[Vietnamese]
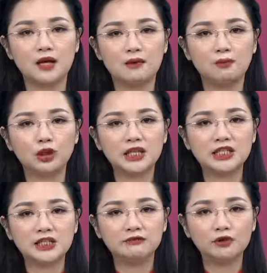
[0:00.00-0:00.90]
Bộ Tài
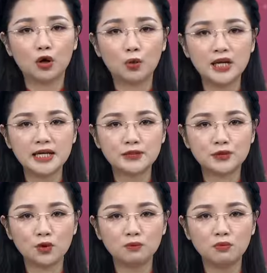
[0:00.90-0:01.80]
chính vừa có quyết định
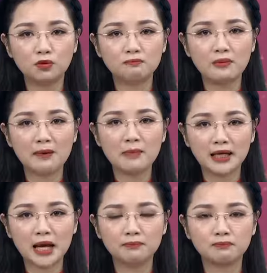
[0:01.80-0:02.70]
số một ba ba
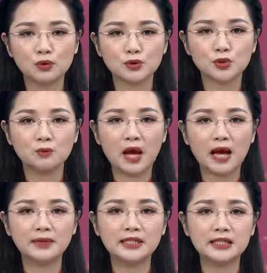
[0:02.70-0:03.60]
năm bổ sung
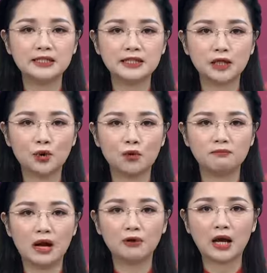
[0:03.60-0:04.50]
hai mươi chín chế độ
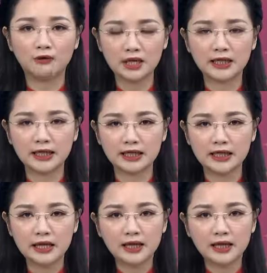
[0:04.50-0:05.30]
báo cáo định kỳ